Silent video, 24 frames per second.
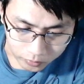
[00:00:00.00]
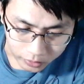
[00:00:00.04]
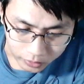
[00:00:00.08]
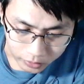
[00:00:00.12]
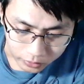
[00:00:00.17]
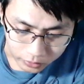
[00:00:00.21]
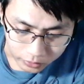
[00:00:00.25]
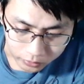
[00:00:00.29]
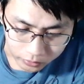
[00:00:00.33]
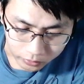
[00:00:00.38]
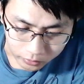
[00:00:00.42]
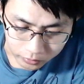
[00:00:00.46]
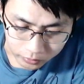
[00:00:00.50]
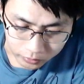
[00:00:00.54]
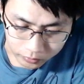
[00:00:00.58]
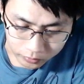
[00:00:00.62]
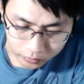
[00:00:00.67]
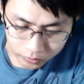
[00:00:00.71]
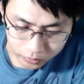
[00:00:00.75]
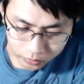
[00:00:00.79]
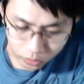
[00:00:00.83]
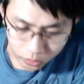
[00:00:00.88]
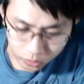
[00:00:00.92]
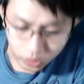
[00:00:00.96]
ano,
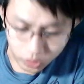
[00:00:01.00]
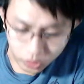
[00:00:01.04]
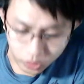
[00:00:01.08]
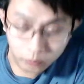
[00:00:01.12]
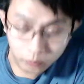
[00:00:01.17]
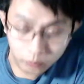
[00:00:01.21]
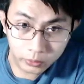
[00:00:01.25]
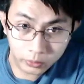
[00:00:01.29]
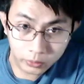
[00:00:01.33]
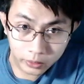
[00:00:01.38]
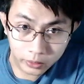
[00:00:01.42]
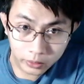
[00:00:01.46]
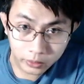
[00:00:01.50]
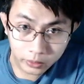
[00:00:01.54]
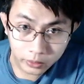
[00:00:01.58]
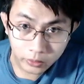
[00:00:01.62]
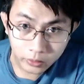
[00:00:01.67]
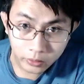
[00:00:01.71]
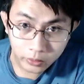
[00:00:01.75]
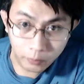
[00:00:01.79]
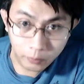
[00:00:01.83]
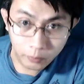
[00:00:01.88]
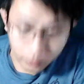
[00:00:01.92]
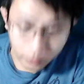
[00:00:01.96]
tutorial po natin ngayon.
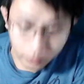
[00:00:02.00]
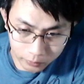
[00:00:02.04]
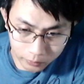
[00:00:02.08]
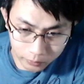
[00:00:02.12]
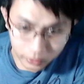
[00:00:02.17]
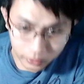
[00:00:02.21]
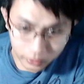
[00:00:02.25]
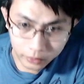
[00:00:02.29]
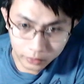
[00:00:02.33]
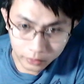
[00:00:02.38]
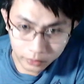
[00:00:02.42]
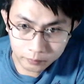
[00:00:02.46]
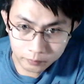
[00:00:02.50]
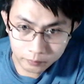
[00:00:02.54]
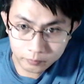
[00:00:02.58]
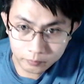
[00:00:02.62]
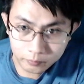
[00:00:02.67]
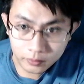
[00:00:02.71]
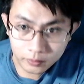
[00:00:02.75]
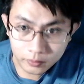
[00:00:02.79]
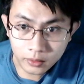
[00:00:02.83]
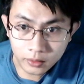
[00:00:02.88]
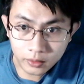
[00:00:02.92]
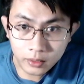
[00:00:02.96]
Napakamadali.
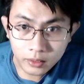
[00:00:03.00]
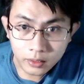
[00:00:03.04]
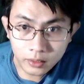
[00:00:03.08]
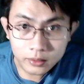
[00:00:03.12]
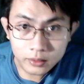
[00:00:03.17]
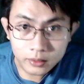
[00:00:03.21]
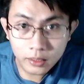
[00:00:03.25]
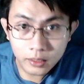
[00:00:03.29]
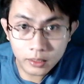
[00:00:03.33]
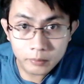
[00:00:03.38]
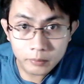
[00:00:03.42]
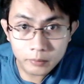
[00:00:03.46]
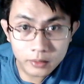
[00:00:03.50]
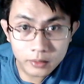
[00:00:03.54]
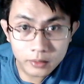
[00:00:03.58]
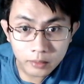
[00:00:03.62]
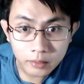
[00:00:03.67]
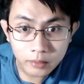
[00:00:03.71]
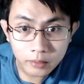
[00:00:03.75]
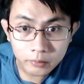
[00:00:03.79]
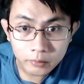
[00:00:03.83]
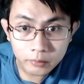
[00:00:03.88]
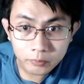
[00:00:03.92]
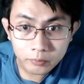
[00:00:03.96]
Salamat,
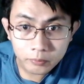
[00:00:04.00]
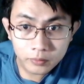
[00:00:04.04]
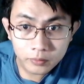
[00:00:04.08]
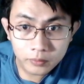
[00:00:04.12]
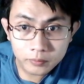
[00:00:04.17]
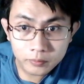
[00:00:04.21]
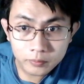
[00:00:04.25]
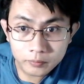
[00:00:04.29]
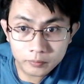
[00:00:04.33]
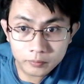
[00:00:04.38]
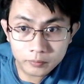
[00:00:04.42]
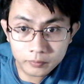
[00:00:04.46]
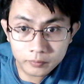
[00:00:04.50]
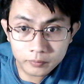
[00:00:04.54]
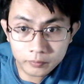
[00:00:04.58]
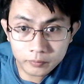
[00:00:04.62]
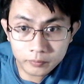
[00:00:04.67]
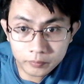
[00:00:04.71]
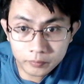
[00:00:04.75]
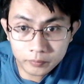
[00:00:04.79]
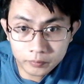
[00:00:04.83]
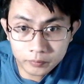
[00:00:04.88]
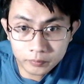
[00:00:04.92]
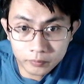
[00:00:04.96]
salamat po.
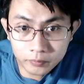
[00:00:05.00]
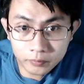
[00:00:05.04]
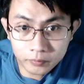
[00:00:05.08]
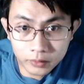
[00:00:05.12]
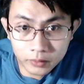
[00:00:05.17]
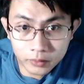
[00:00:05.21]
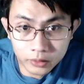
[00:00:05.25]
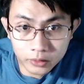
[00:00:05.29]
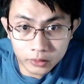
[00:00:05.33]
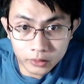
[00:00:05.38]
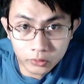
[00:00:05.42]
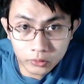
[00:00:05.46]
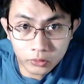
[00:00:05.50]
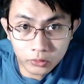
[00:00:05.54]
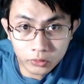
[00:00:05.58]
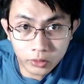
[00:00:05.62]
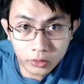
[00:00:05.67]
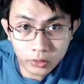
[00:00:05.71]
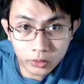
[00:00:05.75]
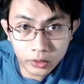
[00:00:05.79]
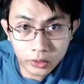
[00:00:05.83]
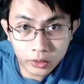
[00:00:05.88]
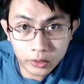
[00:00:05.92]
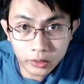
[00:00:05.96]
Sa
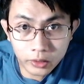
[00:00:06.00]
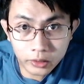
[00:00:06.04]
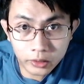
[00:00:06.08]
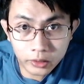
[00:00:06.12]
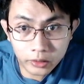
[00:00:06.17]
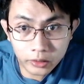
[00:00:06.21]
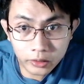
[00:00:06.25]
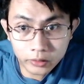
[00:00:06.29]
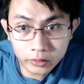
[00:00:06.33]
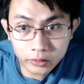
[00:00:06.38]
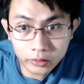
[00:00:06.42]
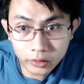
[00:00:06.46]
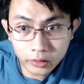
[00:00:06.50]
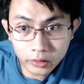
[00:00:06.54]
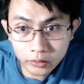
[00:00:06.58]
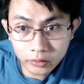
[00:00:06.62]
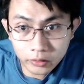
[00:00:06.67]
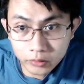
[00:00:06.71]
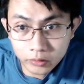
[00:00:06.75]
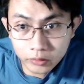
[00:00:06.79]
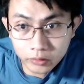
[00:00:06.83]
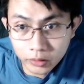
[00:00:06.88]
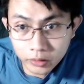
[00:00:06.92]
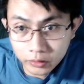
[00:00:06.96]
tutorial natin ngayon. Thank you,
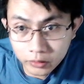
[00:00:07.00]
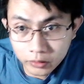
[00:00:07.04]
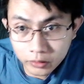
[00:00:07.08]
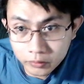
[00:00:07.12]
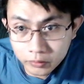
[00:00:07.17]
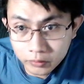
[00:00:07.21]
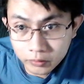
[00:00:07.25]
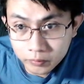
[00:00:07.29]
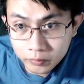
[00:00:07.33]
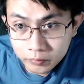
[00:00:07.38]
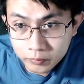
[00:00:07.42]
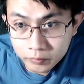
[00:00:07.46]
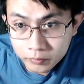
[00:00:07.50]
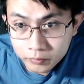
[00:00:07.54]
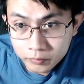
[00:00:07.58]
thank you.